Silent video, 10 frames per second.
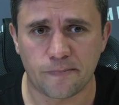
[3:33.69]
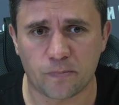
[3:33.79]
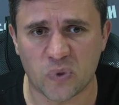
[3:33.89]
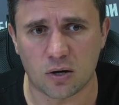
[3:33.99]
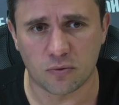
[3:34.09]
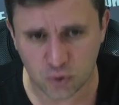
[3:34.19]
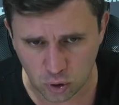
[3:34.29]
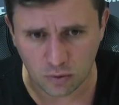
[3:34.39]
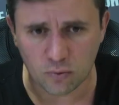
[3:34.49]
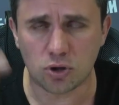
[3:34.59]
Э,
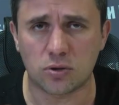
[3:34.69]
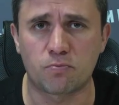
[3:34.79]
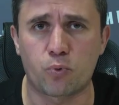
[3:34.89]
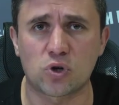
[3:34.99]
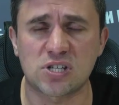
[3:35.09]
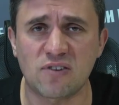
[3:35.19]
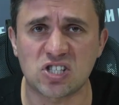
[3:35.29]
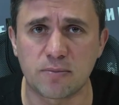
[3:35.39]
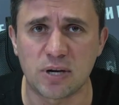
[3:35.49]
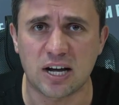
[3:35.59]
все вот по
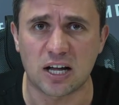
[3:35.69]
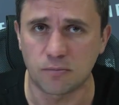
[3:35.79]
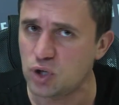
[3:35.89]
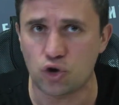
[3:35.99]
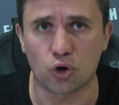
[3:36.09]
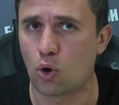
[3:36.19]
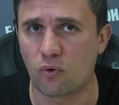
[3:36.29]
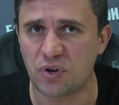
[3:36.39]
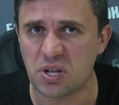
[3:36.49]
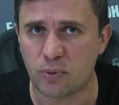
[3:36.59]
советским лекалам, ничего
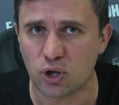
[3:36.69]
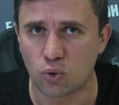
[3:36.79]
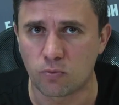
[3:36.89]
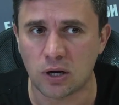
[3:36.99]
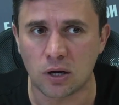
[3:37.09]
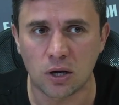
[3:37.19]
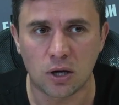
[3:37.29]
нового не придумали.